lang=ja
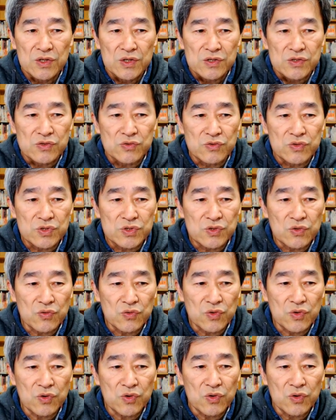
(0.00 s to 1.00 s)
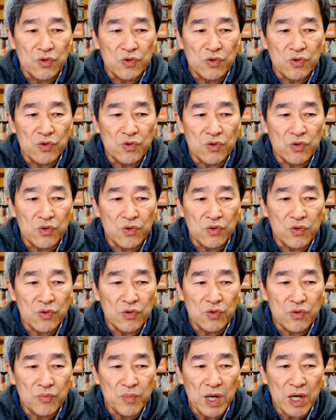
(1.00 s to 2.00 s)
その人
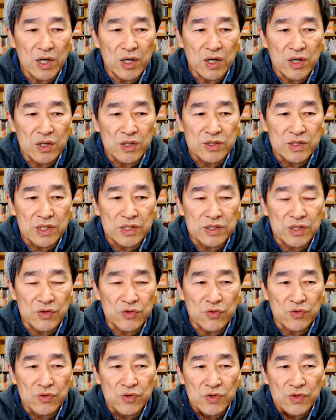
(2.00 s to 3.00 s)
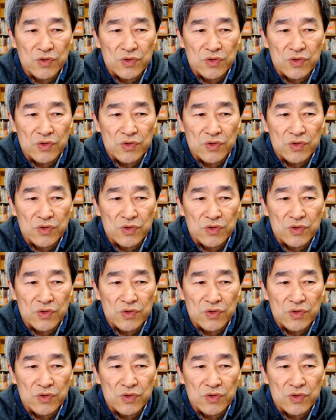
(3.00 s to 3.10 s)
のまあなんだろ